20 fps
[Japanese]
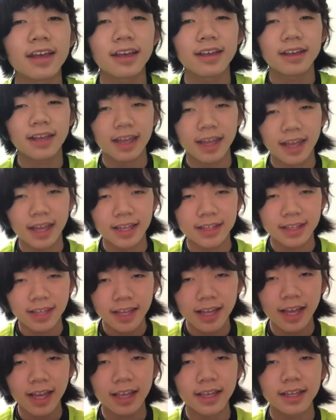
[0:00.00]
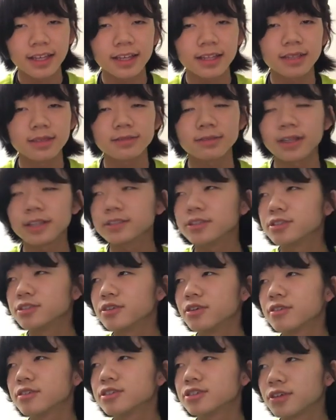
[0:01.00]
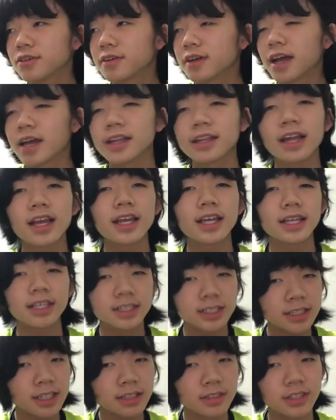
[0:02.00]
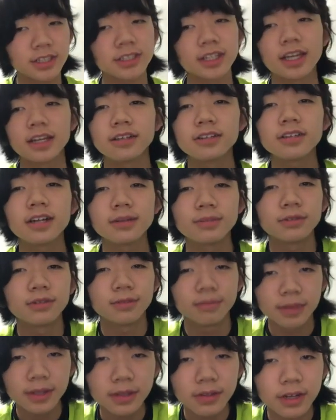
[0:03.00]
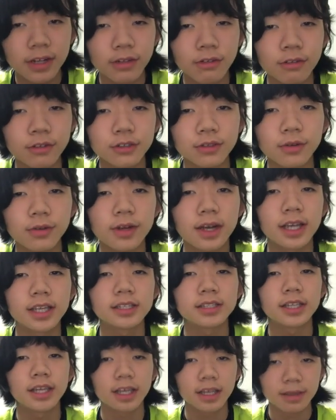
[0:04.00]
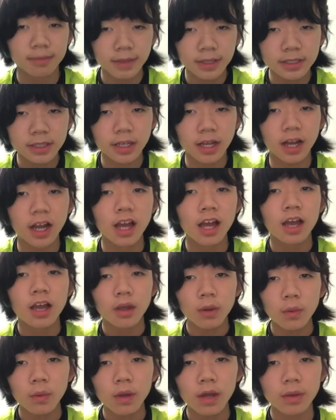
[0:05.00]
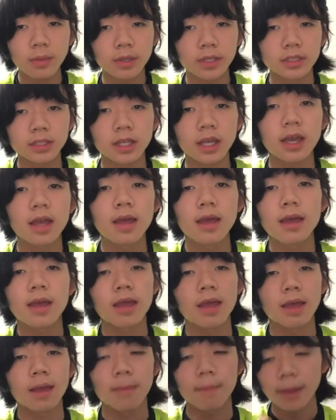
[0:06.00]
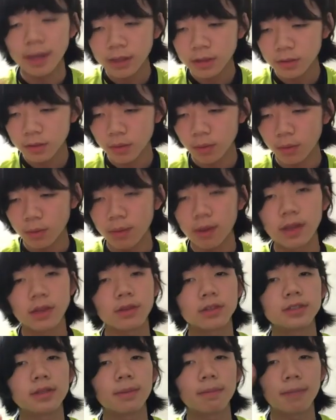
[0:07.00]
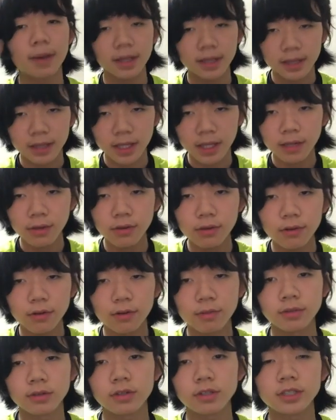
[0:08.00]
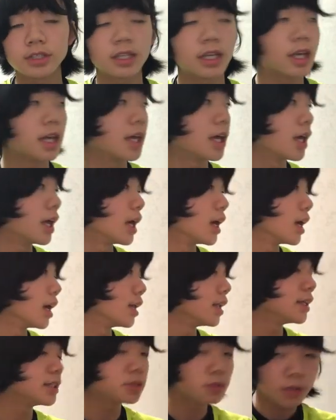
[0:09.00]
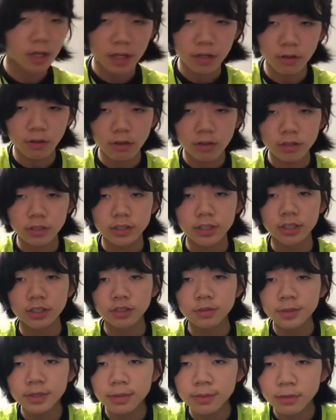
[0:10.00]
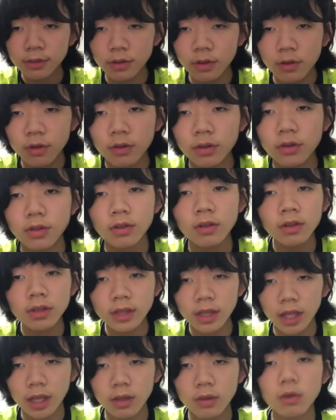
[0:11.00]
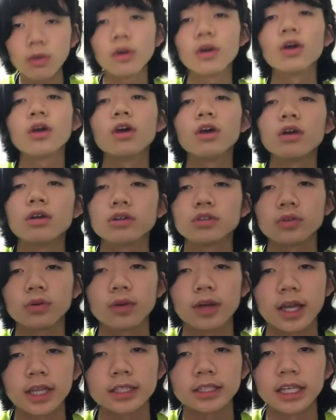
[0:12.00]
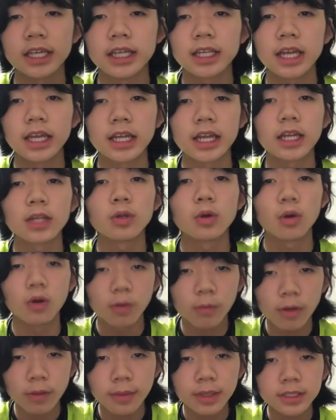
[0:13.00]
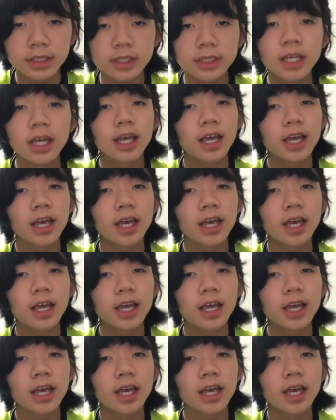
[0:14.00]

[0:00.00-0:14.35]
えー、前回野球道具紹介第1弾としてグラブミットなどを紹介していきましたが今回はですね、えー、バット、えー、そしてバッティンググローブそしてリストガードそして守備手袋この4点をご紹介していきたいなと思います